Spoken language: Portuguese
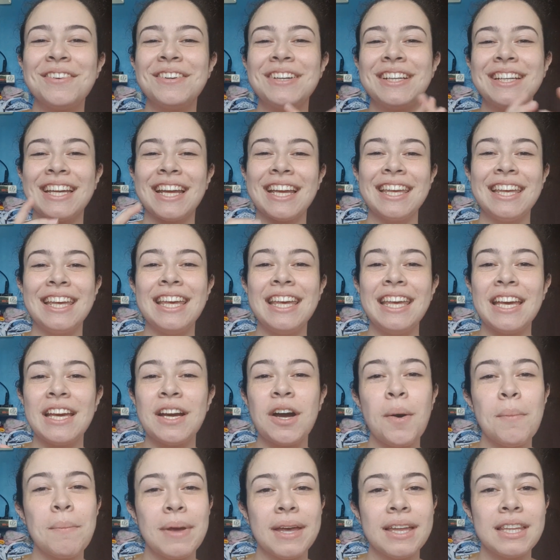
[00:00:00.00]
Curta aqui e
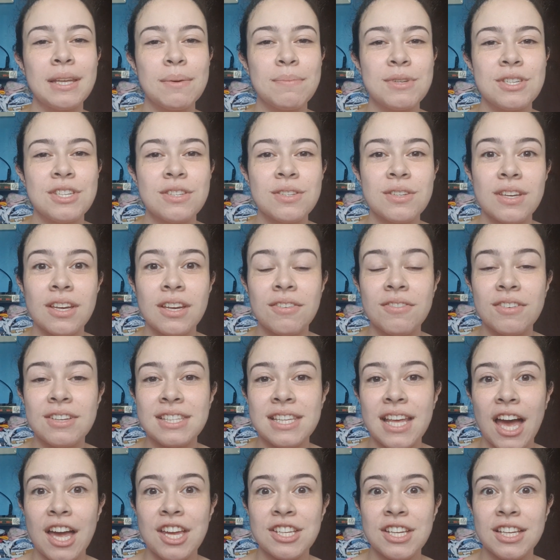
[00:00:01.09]
comenta, me diz o que
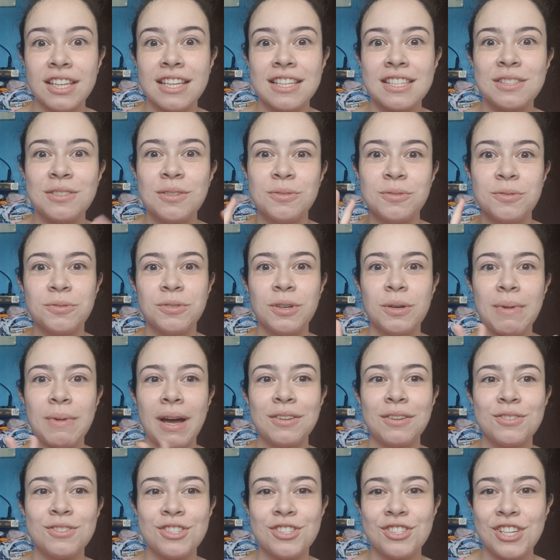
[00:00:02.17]
você acha desse novo
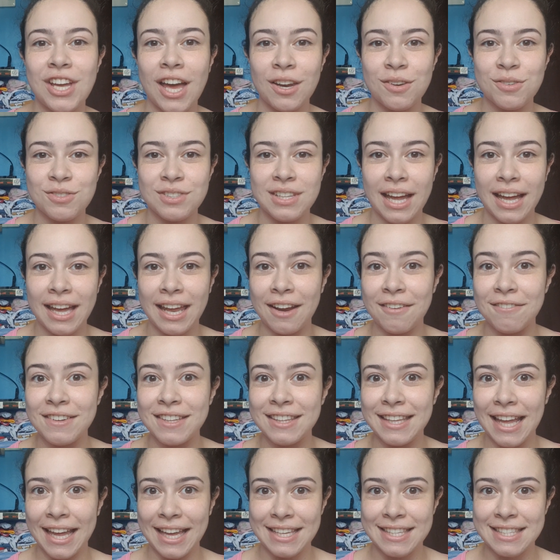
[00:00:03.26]
formato de diários da
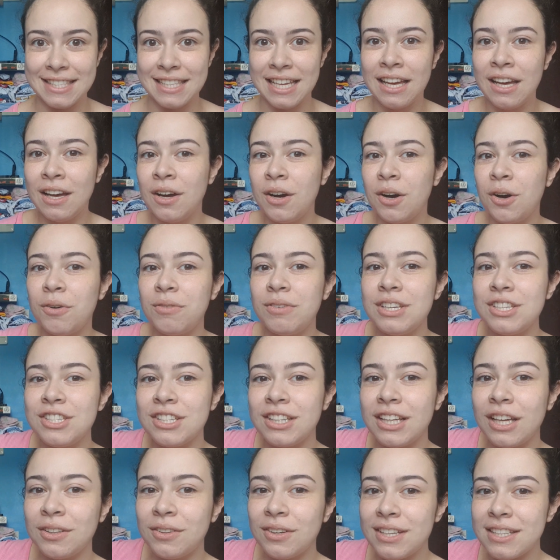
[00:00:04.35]
gravidez. O
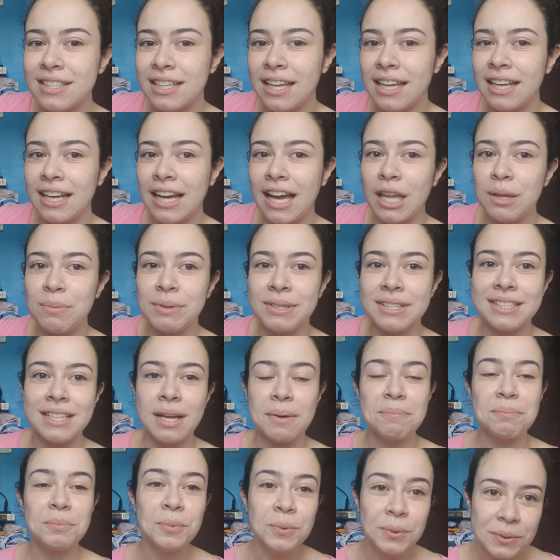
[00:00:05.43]
ventilador está ligado porque
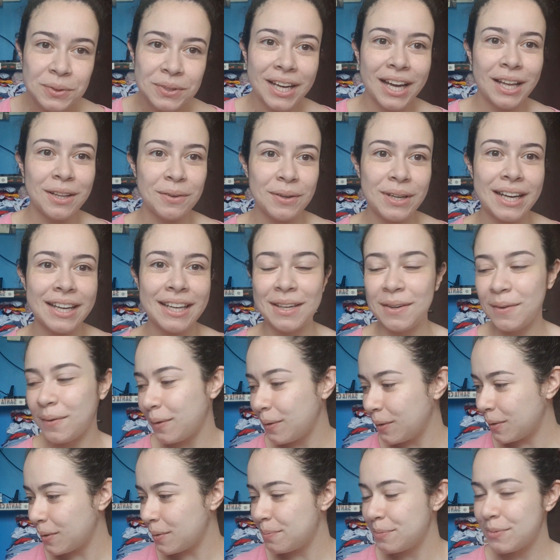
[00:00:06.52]
está muito calor aqui em
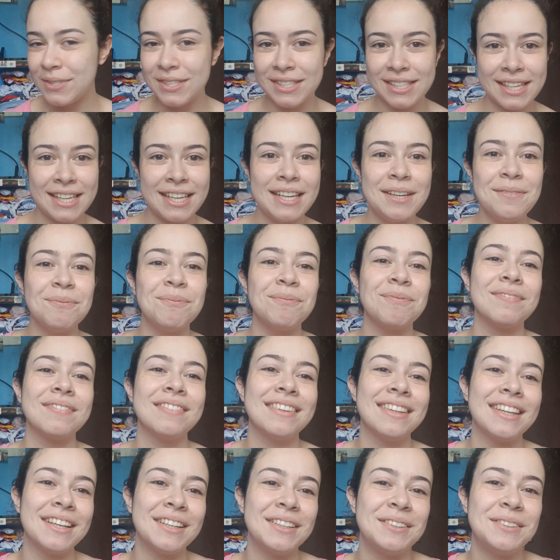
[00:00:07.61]
Colombo City,
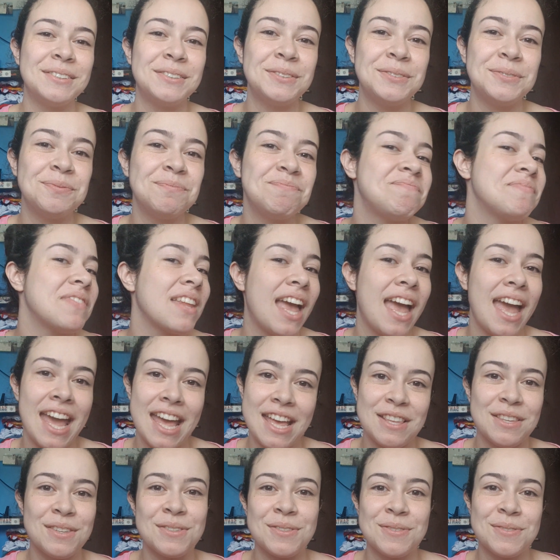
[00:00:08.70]
então é
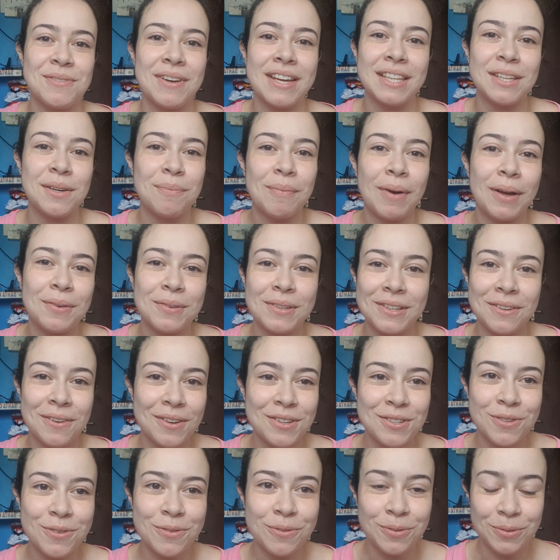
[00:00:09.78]
isso, vai ter um
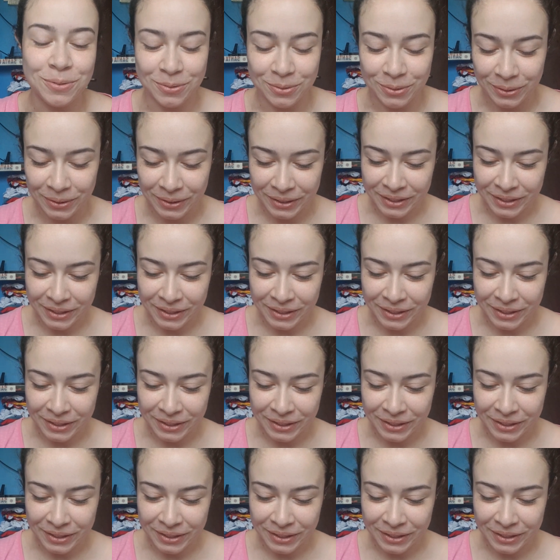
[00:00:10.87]
barulhinho de fundo.